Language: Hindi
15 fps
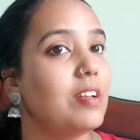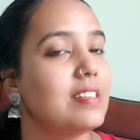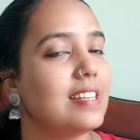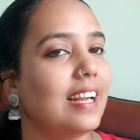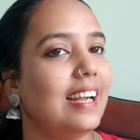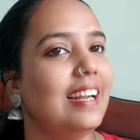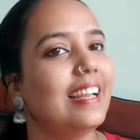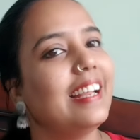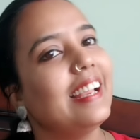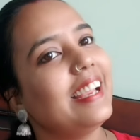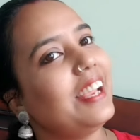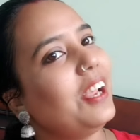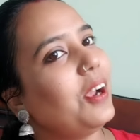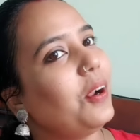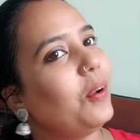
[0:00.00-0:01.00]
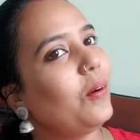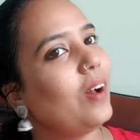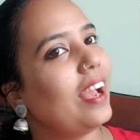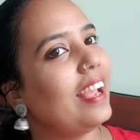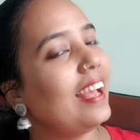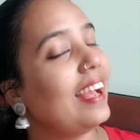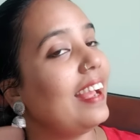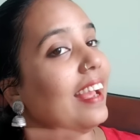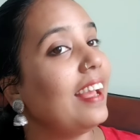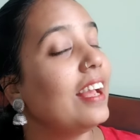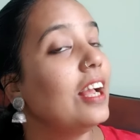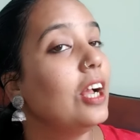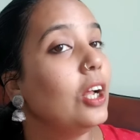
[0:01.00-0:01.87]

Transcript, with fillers: रिजल्ट ये ग्लो आया है